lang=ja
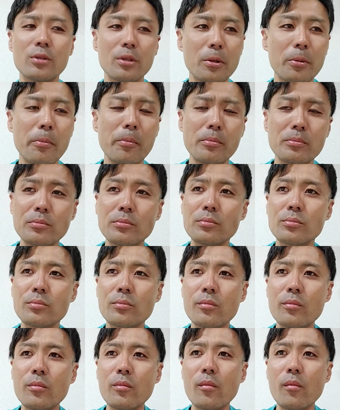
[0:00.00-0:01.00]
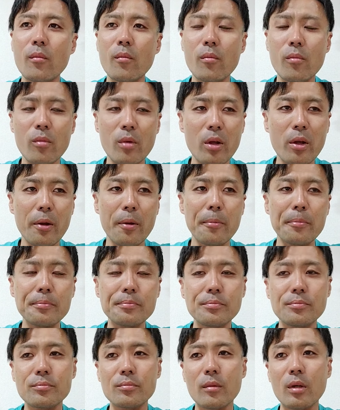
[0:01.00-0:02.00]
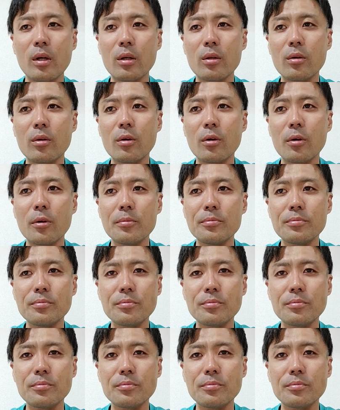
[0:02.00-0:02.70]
ねであの